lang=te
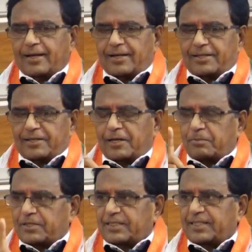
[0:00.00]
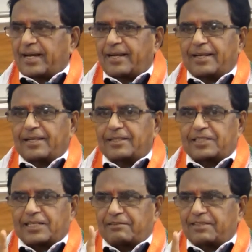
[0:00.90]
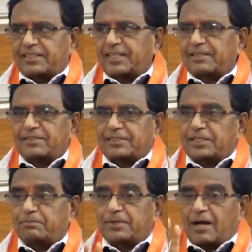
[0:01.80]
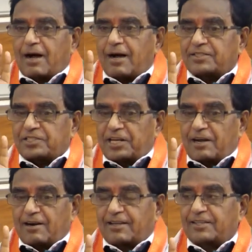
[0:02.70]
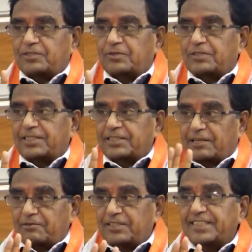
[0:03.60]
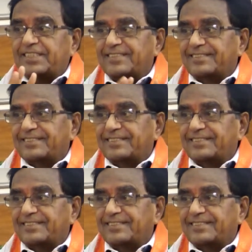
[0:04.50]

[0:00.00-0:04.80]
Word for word: ఇది నిలుపుదల చేయాలి ఇది చట్ట వ్యతిరేకం అని చెప్పి స్టే ఆర్డర్ తీసుకొచ్చి సర్వ్ చేయించాడు